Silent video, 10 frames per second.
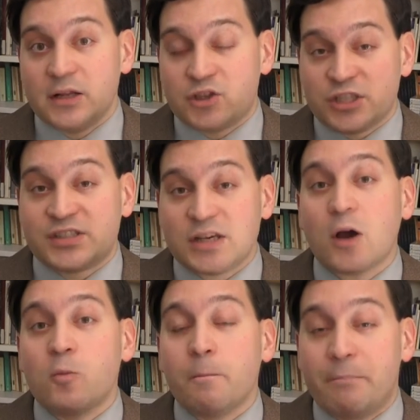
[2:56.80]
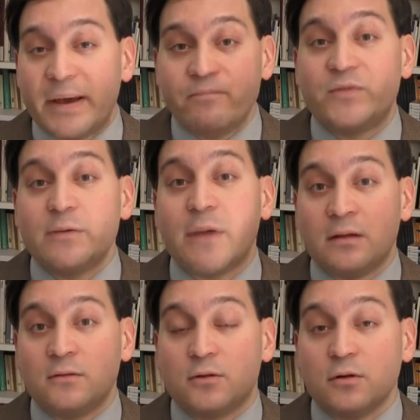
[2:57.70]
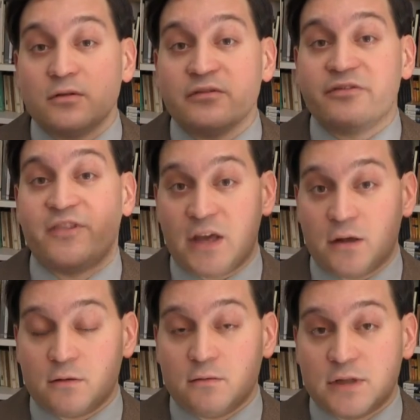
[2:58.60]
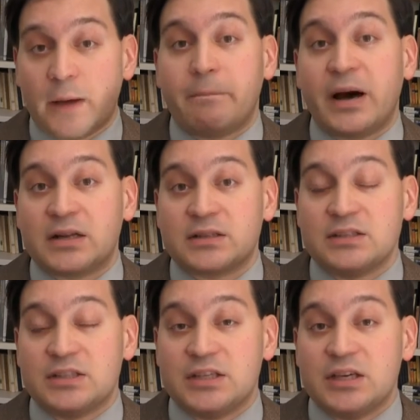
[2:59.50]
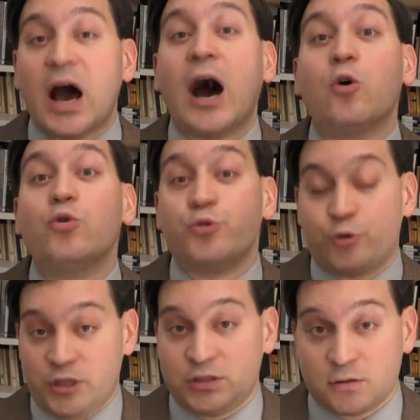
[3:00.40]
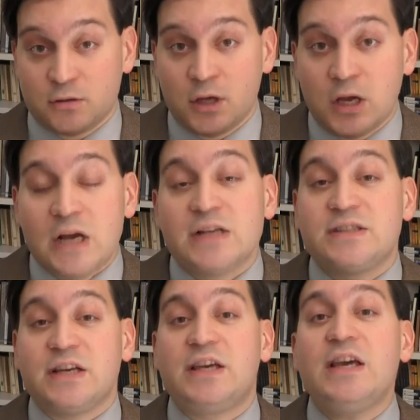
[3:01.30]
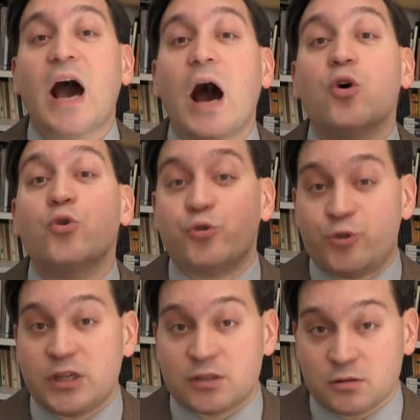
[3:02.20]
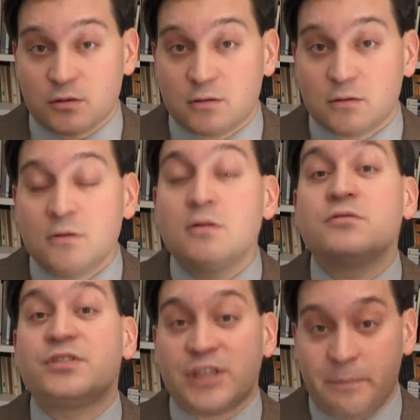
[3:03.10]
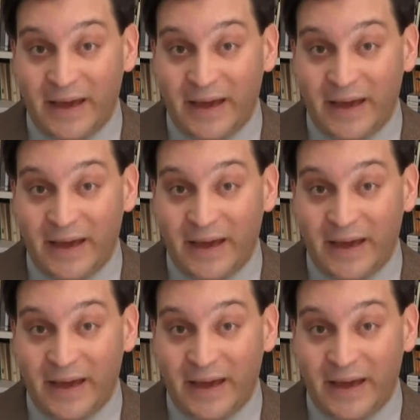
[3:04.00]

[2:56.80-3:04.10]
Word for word: ci sia un pentimento vero da parte di chi ha offeso se chi ha offeso non si